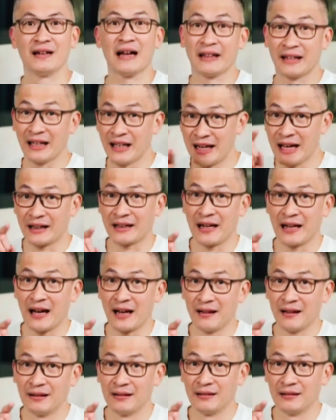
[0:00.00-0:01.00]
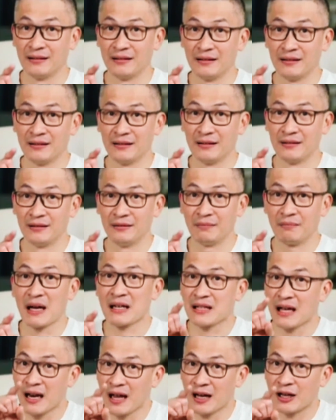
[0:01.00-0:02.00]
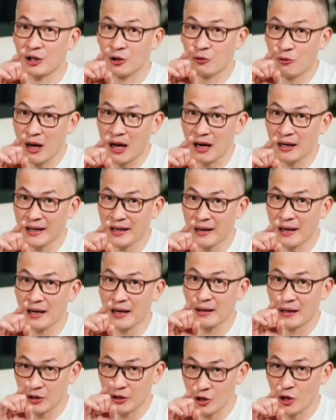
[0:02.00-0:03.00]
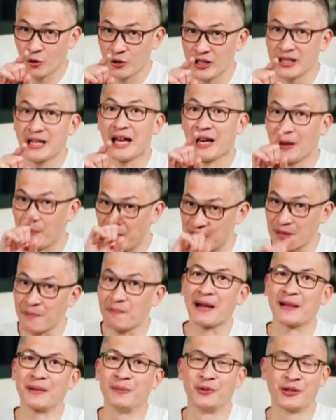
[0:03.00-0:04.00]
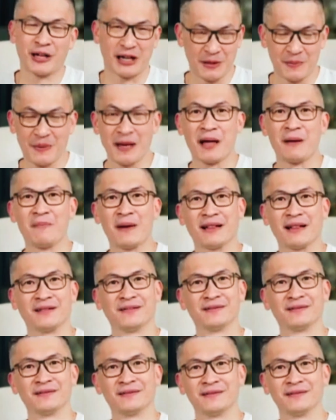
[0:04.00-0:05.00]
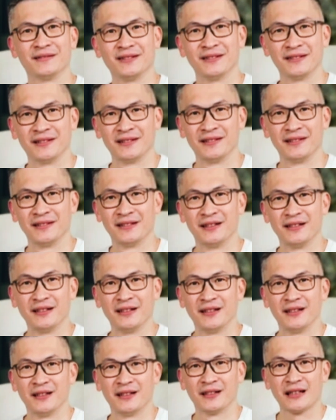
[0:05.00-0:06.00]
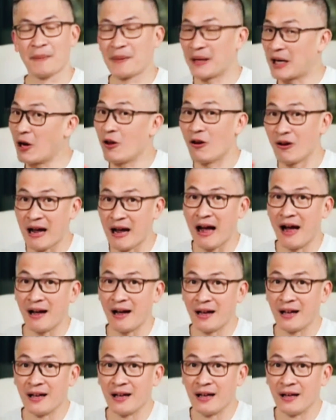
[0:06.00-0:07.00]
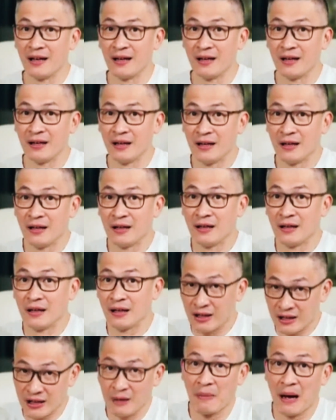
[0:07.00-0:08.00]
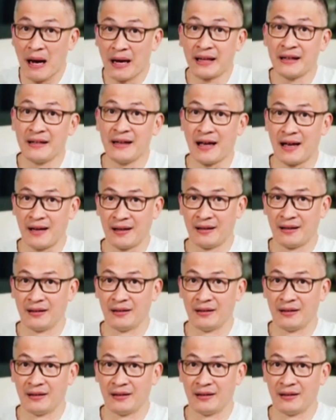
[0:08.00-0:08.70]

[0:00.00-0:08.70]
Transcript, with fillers: Nanti lihat ya, masalah keluarnya, eh, solusinya lebih cepat, bukan lebih lambat. Tapi kalau enggak, sebaliknya,